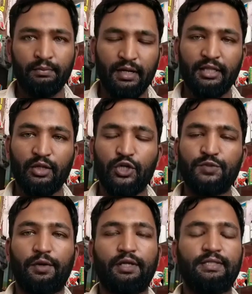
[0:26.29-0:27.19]
அன்பார்ந்த
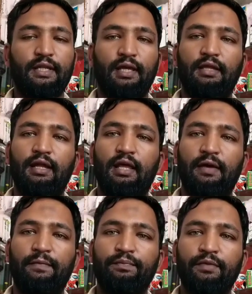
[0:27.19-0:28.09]
ஓட்ஸ் ப்ரொடக்ஷன் நேயர்களே
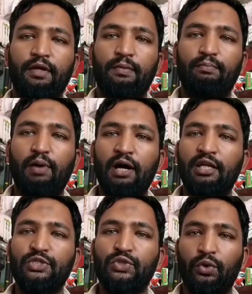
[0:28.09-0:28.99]

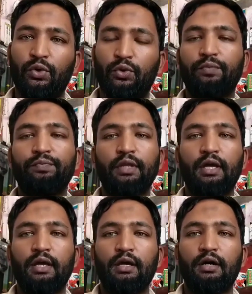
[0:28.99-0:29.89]
பாரத் சோடோ
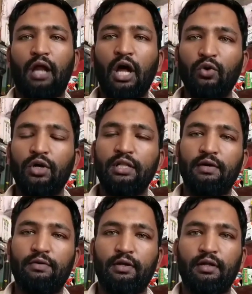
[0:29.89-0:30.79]
ராகுல்
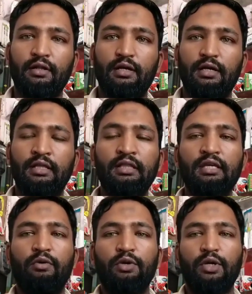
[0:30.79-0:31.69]
காந்தி அவர்கள்
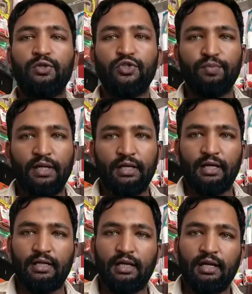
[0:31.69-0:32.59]
இந்தியாவுடைய
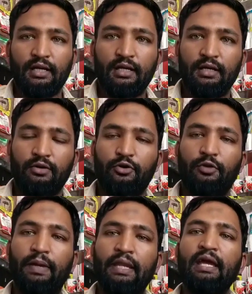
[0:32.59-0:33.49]
ஒற்றுமைக்காக
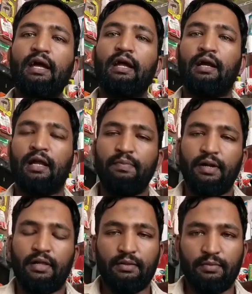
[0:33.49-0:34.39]
ஒரு பெரிய
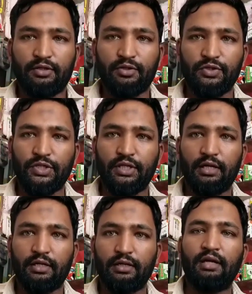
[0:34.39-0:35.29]
நடைபயணத்தை
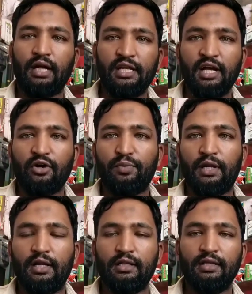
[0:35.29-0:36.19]
மேற்கொண்டிருக்காரு
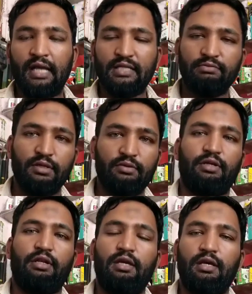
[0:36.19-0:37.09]
கன்னியாகுமரியிலிருந்து காஷ்மீர்
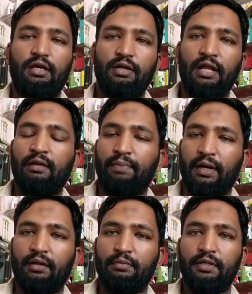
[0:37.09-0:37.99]
வரையிலான
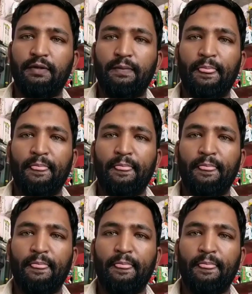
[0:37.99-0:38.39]
பயணம் இது